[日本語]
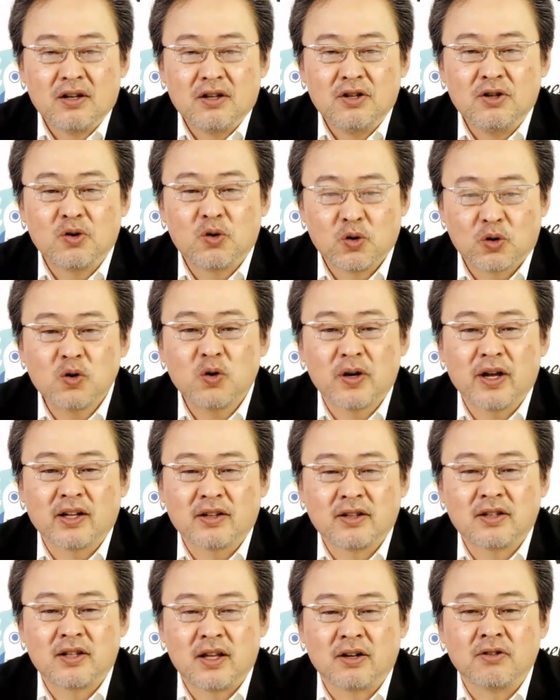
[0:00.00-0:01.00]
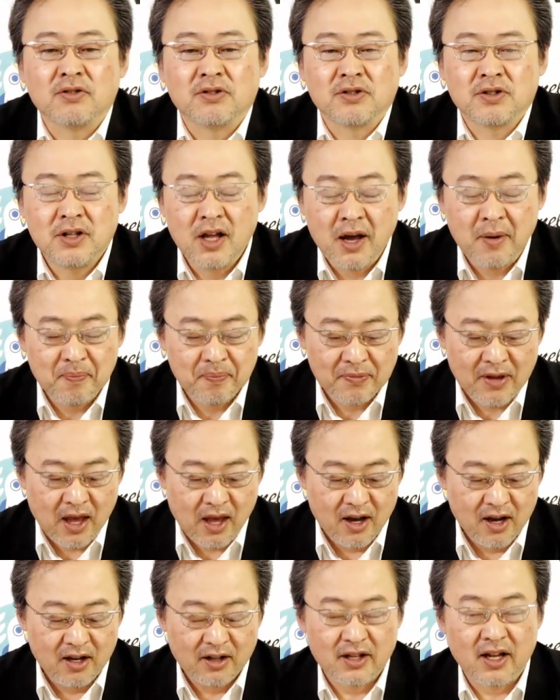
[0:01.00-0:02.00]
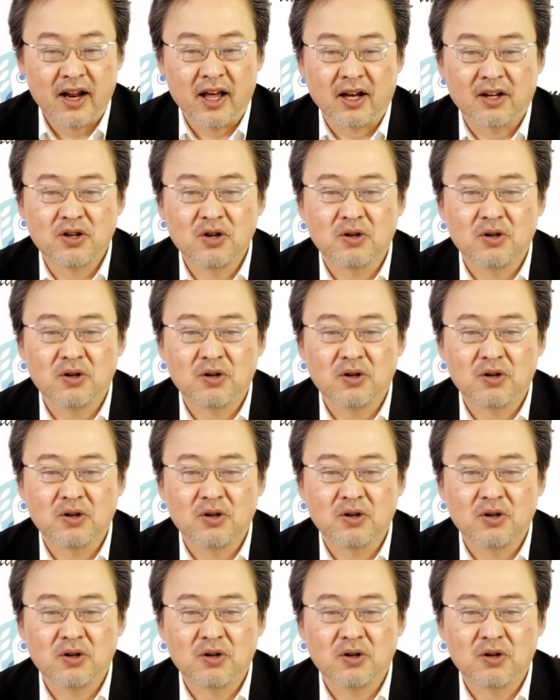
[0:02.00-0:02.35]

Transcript: いうことをやってるんですね。でね